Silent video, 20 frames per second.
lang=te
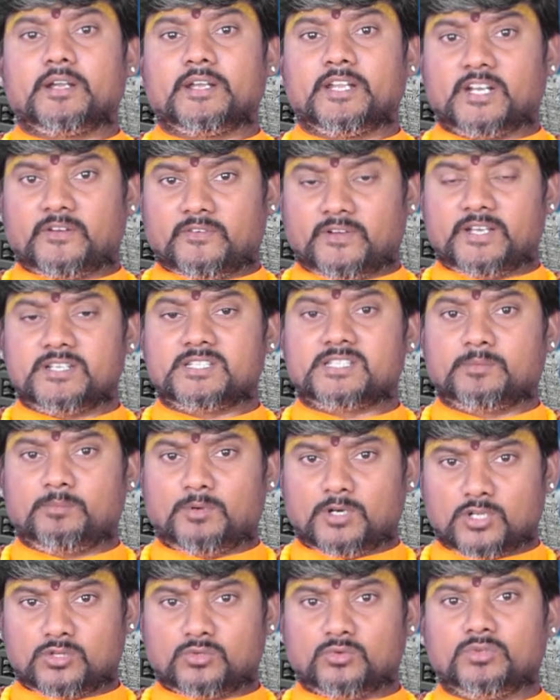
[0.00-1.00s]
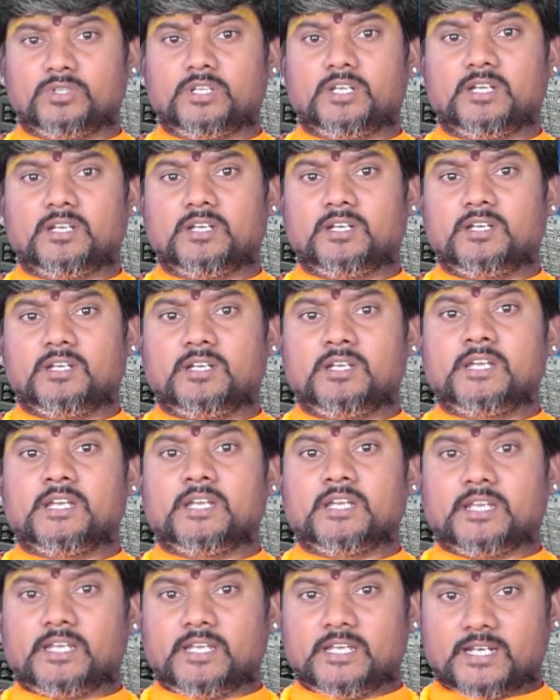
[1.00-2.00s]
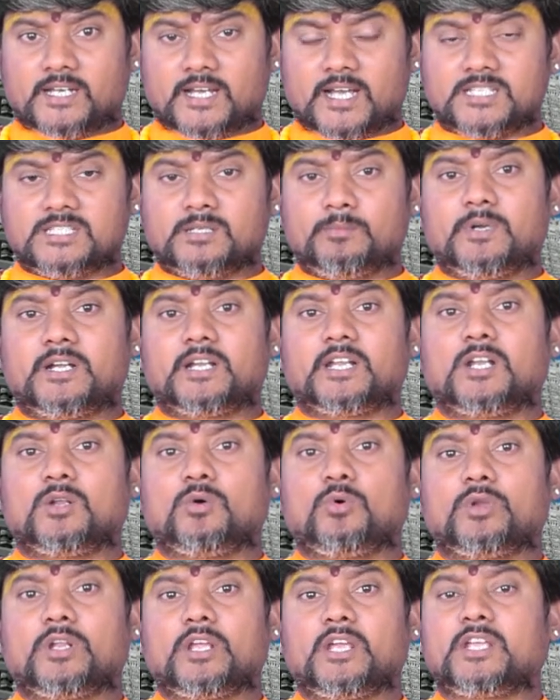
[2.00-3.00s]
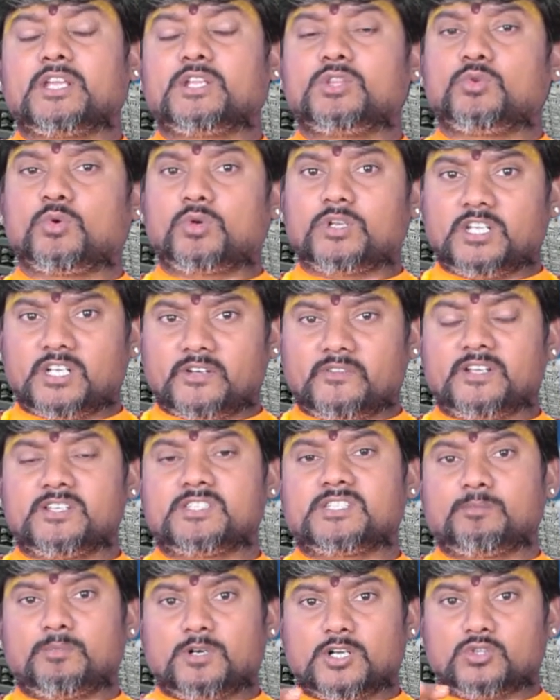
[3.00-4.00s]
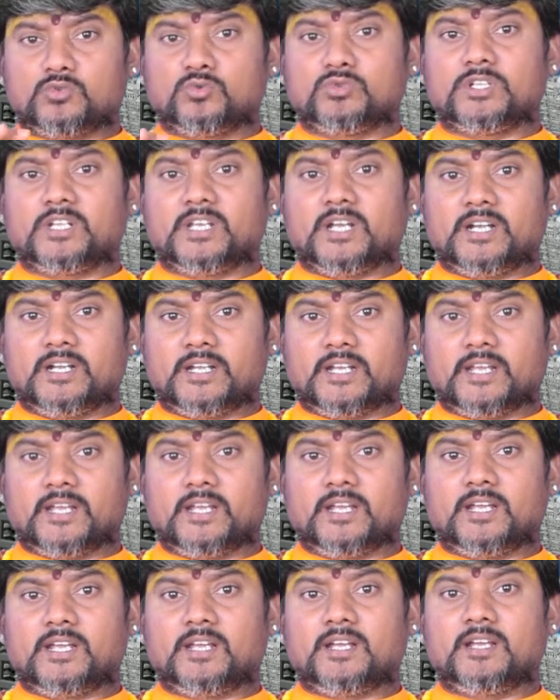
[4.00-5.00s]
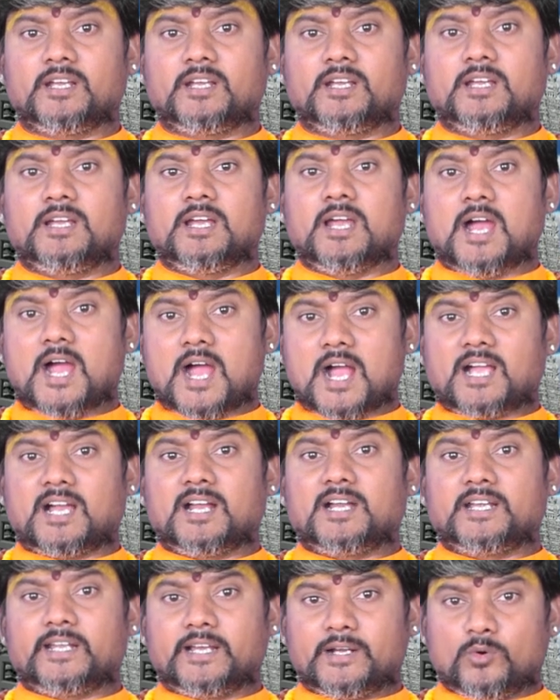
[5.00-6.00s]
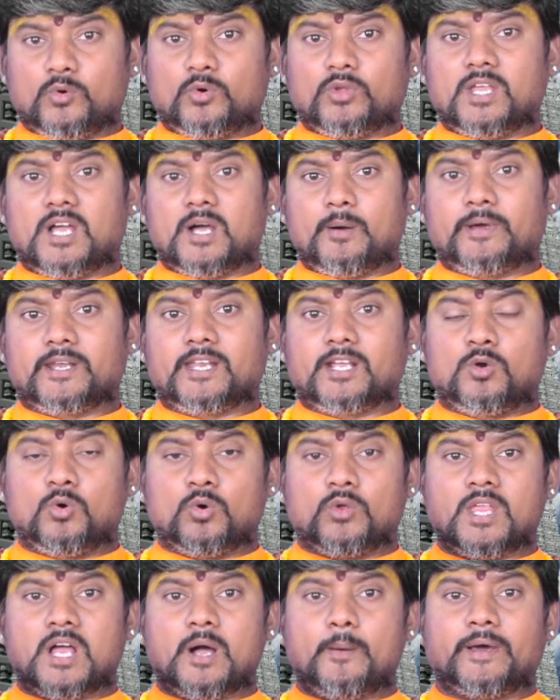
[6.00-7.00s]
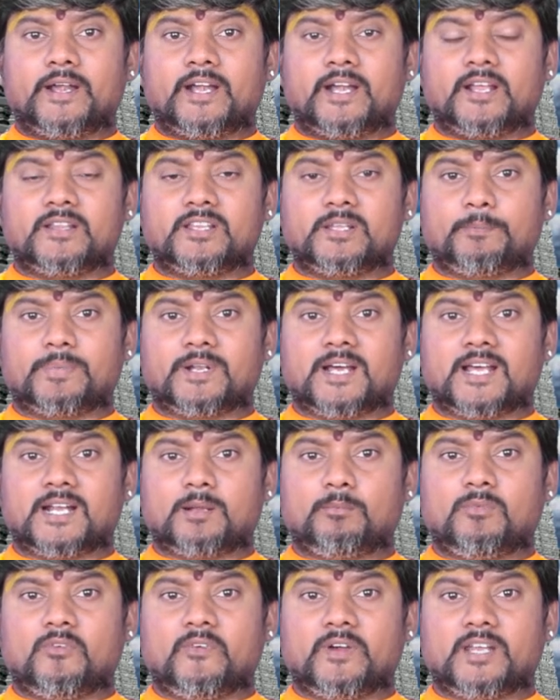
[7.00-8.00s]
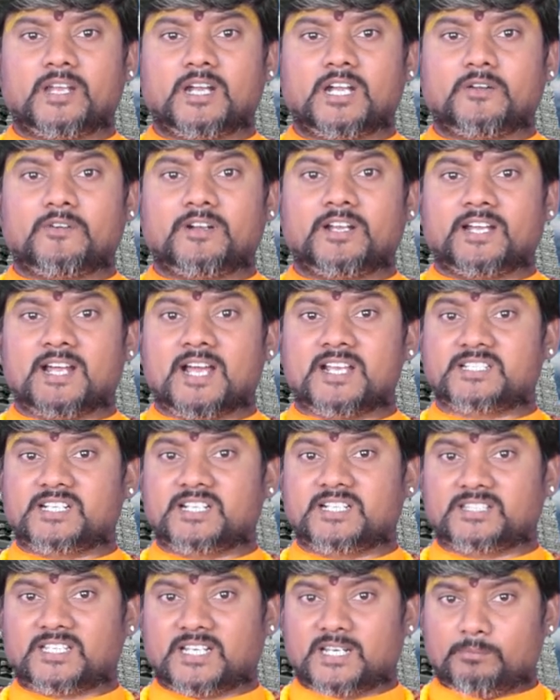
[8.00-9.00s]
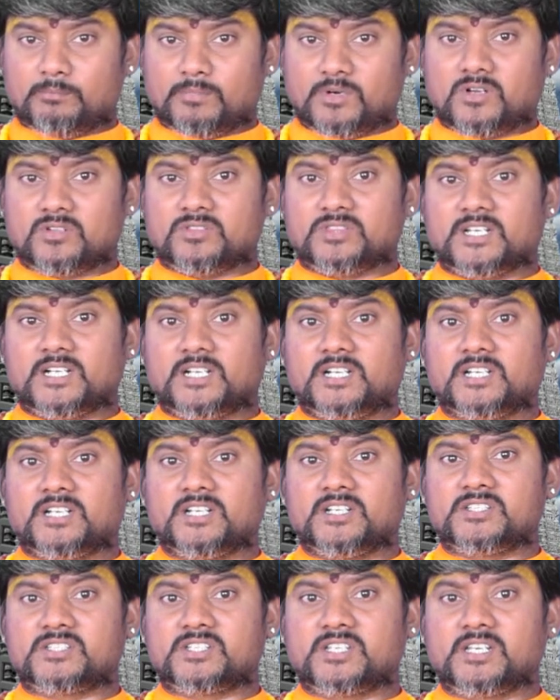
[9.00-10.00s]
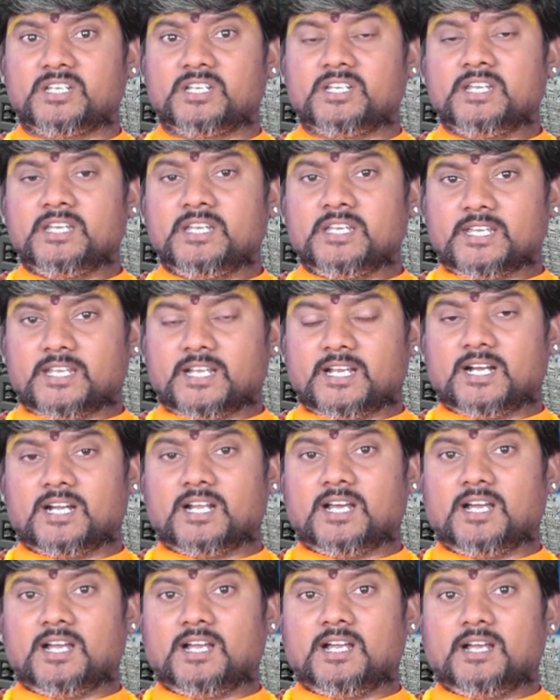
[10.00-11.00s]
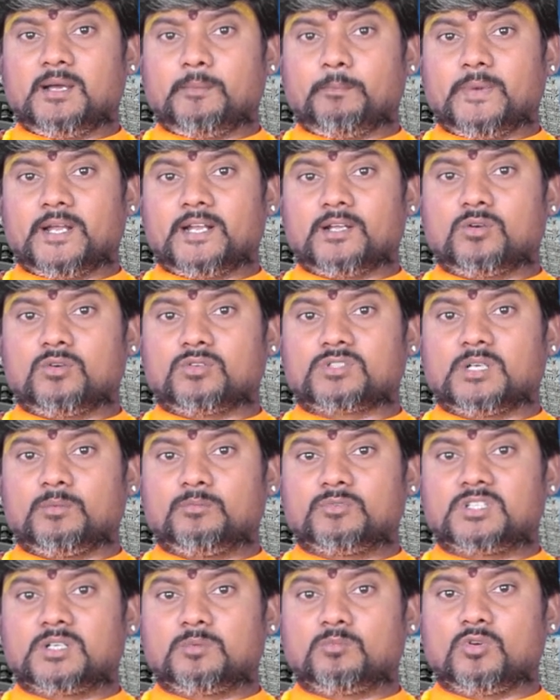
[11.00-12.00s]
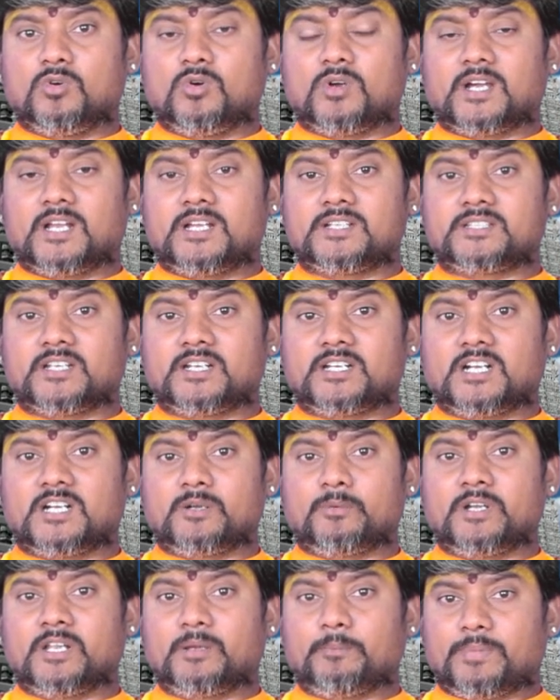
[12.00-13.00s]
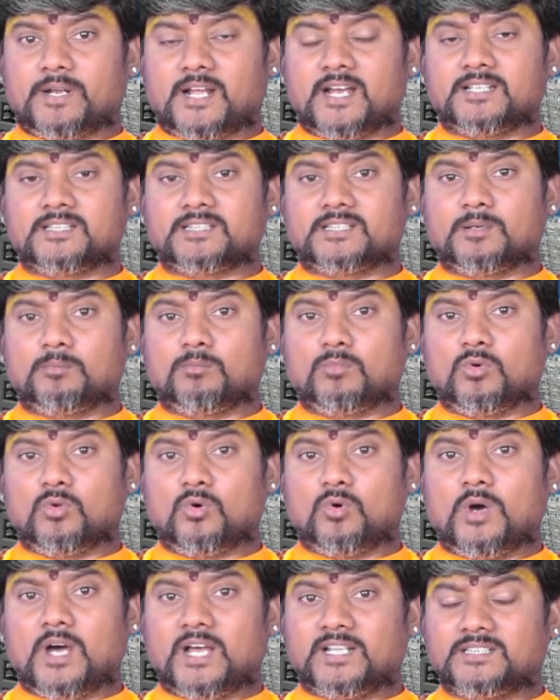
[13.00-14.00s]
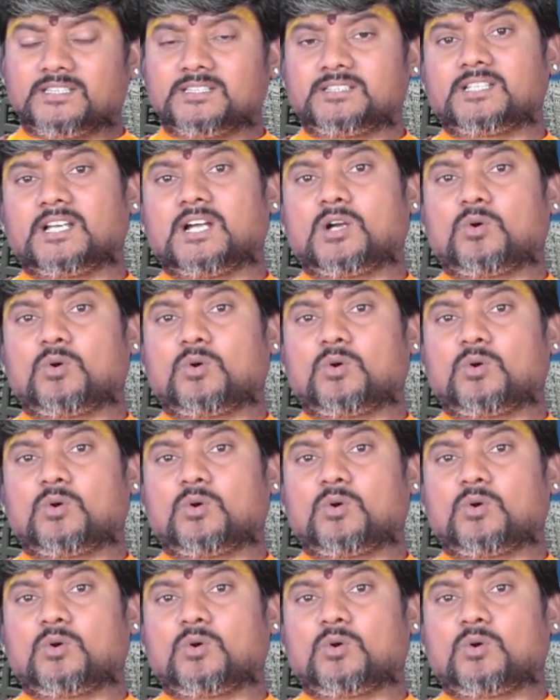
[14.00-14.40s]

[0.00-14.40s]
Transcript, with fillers: నిర్వహించబడుతుంది ఈ రాజమండ్రిలోనే ఎందుకు నిర్వహించబడుతుంది అంటే అఖండ గోదావరి గోదావరి నది ప్రారంభమైనటువంటి నాసిక్ త్రేంబకం దగ్గర నుంచి ఇక్కడ మనకు సముద్రంలో కలిసేటటువంటి ప్రాంతంలో అంతా